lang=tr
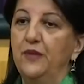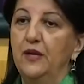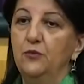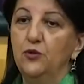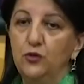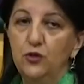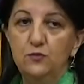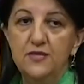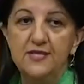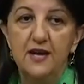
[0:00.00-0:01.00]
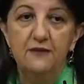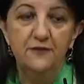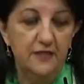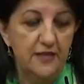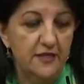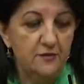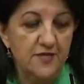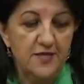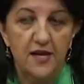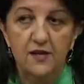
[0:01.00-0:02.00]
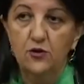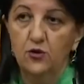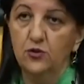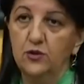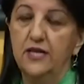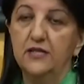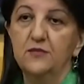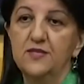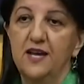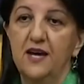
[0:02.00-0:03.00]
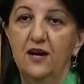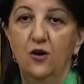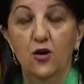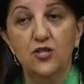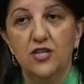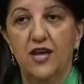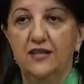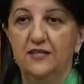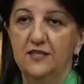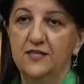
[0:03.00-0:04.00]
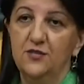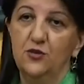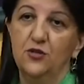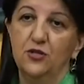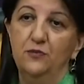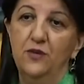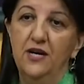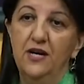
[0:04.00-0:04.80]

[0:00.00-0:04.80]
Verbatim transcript: Bütün misafirlerimize, konuklarımıza hoş geldiniz diyorum.